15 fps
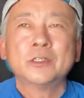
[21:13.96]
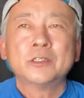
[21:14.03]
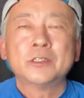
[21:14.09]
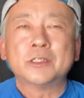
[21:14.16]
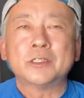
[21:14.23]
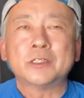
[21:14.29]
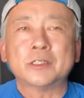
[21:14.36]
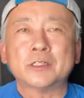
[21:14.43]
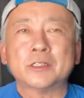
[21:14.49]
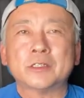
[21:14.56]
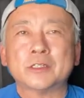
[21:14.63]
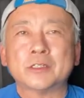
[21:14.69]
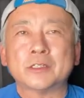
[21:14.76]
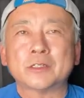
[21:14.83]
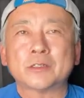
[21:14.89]

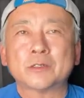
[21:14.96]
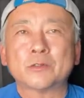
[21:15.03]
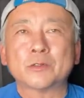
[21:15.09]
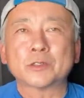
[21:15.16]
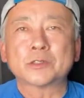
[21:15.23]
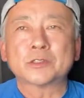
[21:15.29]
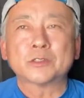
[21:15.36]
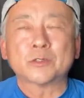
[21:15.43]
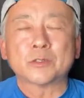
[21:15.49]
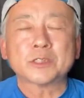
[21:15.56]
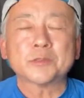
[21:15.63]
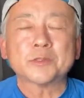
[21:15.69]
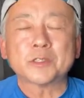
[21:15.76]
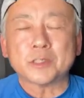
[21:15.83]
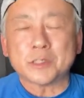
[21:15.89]
えー、小
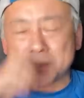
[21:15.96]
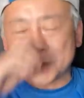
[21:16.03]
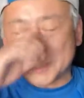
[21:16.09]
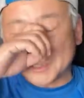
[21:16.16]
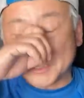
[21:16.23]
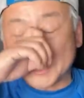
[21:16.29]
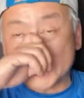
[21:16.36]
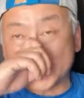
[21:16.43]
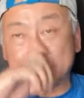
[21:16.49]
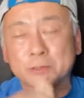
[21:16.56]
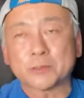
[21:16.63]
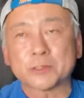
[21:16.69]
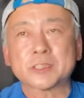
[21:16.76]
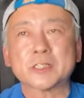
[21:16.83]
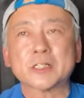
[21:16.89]
絞りに設定するか、
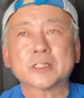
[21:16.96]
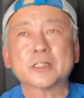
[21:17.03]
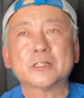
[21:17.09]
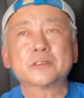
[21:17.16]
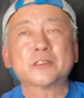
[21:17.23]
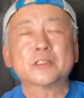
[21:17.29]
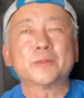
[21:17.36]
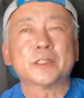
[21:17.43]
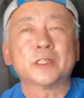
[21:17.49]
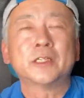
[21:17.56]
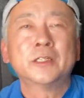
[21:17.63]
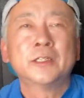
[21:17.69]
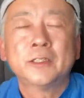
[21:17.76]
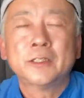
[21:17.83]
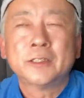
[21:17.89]
どちらかをすればね、
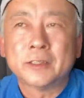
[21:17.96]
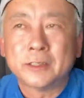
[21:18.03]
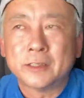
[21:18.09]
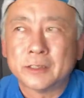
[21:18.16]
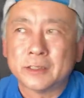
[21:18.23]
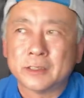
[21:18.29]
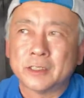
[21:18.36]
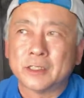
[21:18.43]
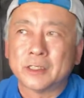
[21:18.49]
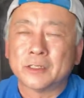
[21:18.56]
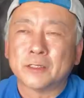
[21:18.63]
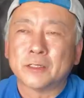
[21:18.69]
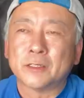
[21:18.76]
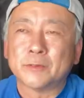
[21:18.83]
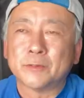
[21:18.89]

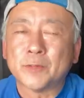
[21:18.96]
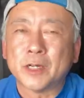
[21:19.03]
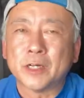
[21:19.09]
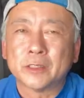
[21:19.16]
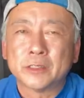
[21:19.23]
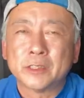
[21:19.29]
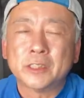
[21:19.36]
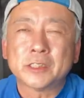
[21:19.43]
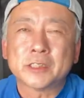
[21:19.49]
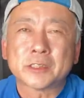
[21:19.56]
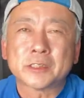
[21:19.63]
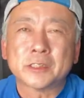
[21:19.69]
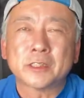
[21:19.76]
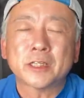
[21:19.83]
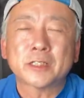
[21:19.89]
えー、まあ、いい写
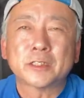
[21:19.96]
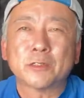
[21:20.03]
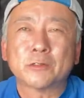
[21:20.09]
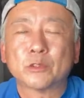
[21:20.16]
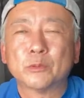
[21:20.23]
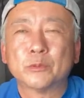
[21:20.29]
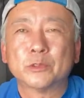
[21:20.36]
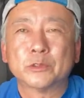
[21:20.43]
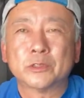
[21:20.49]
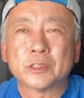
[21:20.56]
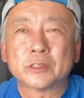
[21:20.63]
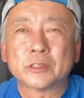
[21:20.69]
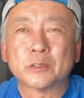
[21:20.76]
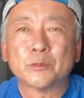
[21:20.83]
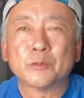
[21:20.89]
真になっていくと思うんで
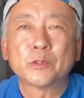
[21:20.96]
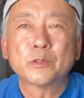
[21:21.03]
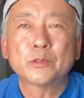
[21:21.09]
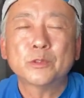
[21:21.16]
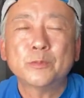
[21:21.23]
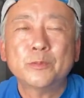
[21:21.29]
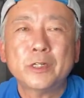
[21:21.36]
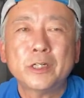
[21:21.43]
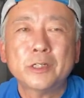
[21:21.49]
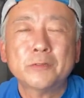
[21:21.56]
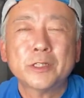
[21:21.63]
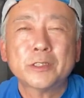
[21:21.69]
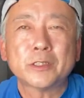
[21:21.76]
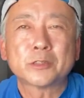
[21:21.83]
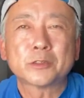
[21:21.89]
すけど、僕の場合
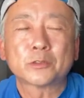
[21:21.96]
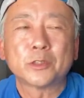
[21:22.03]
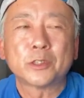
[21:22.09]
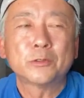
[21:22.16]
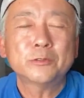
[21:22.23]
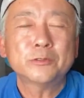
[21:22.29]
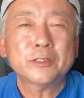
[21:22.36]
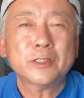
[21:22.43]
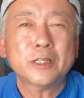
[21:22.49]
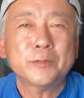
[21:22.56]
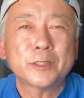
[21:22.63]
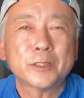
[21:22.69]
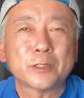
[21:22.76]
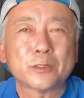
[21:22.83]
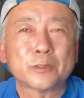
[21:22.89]
はね、ちょっといろんな
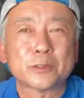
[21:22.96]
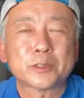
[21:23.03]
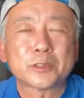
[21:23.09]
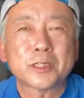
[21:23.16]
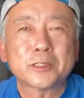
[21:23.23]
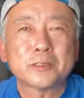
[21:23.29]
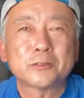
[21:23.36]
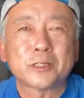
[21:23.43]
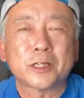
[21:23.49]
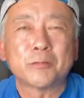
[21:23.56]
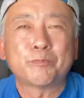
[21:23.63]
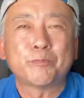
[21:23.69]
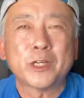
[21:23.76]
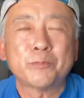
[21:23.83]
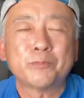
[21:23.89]
カメラで撮るスケジュールがいっ
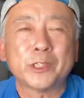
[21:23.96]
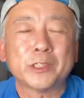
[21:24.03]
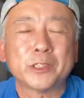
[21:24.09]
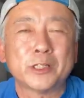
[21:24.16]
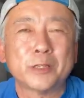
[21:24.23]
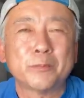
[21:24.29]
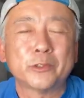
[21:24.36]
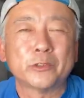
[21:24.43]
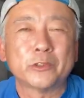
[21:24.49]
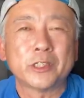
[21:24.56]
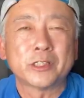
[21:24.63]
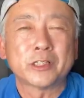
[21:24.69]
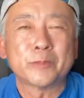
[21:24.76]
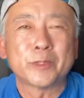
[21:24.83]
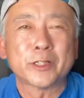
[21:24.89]
ぱいいっぱいで、レポの
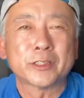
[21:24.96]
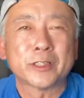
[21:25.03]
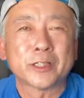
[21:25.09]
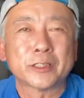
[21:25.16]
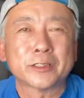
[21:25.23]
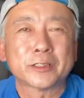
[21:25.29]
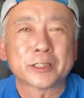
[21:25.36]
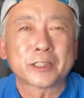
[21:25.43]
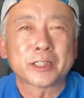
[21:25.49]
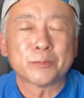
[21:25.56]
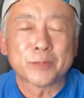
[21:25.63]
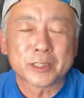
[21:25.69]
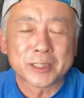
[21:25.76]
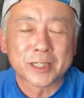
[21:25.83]
2回目がなかなか来ません。